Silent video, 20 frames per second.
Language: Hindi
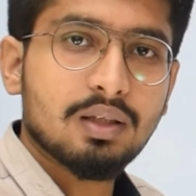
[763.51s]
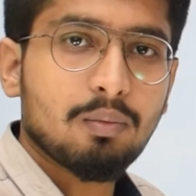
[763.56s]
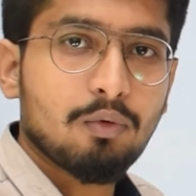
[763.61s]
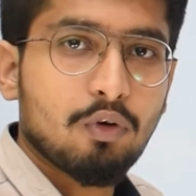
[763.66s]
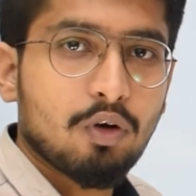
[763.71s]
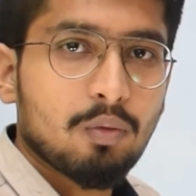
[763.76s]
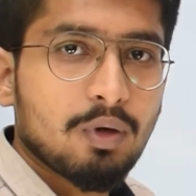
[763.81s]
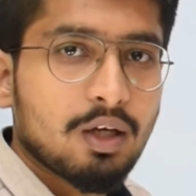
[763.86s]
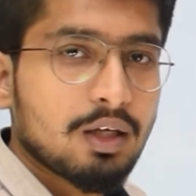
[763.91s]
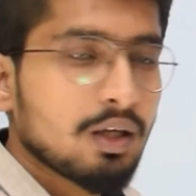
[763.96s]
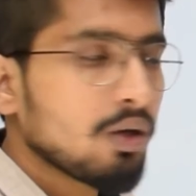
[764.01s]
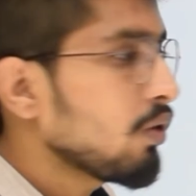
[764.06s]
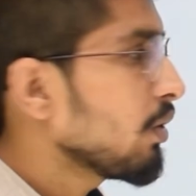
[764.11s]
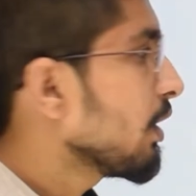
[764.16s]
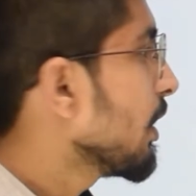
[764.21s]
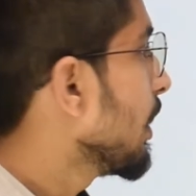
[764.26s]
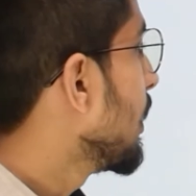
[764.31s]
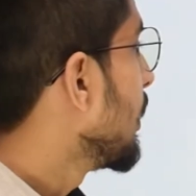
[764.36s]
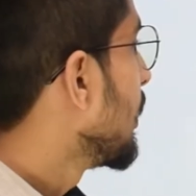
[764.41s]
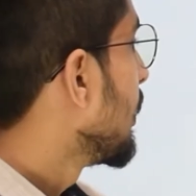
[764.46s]
का फॉर्मूला क्या हो
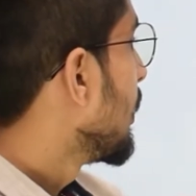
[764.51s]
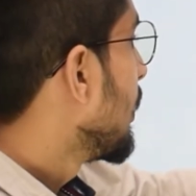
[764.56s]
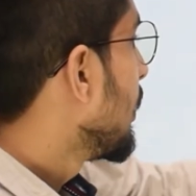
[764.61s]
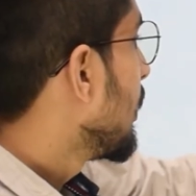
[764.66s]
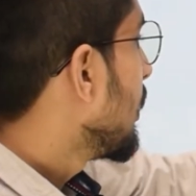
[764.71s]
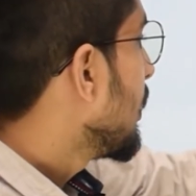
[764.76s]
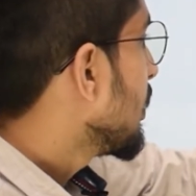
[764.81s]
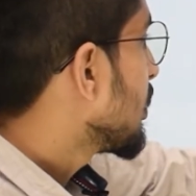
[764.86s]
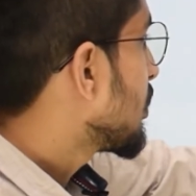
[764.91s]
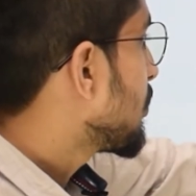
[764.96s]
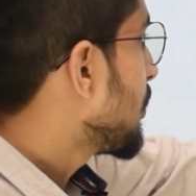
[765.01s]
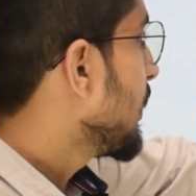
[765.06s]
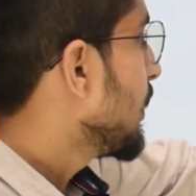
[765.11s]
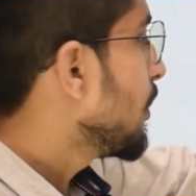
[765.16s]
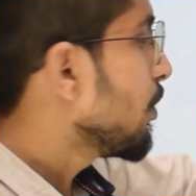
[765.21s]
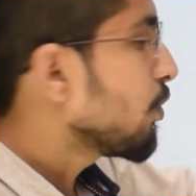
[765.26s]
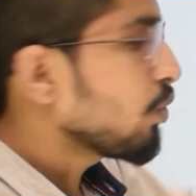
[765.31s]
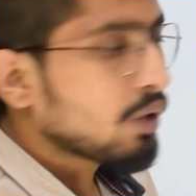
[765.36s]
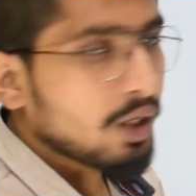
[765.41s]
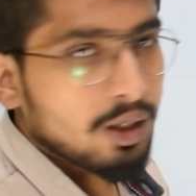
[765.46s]
गया स्पीड
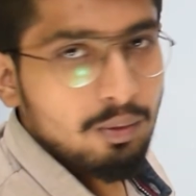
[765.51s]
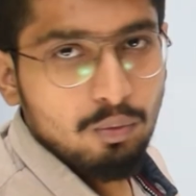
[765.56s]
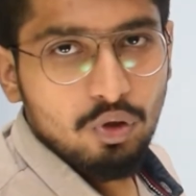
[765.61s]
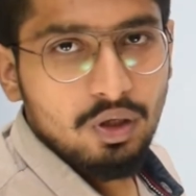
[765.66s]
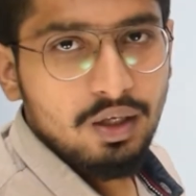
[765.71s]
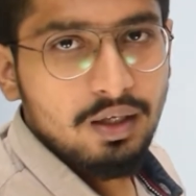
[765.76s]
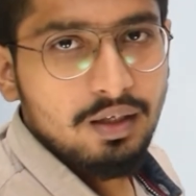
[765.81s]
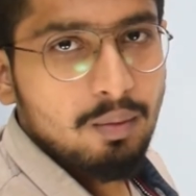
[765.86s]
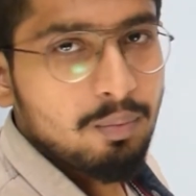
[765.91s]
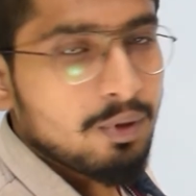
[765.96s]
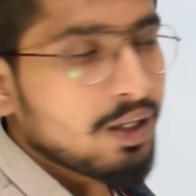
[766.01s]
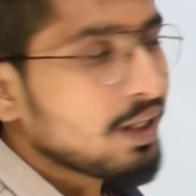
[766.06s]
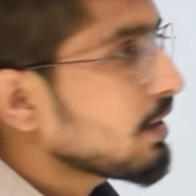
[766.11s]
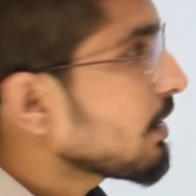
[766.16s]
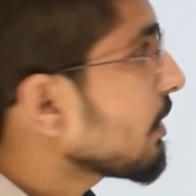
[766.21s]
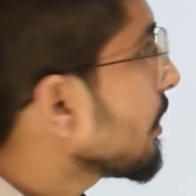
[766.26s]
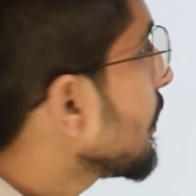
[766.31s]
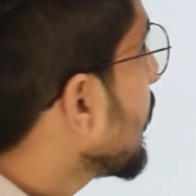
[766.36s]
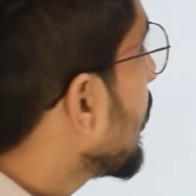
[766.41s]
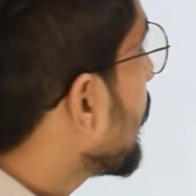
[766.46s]
इनटू टाइम हो गया ये अप्लाई
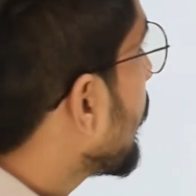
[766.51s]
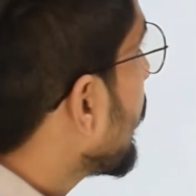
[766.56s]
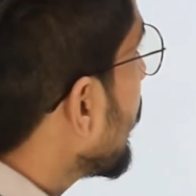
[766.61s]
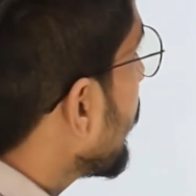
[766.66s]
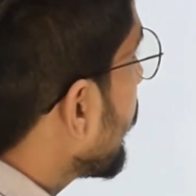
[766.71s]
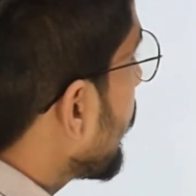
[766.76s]
कर ले यहाँ पे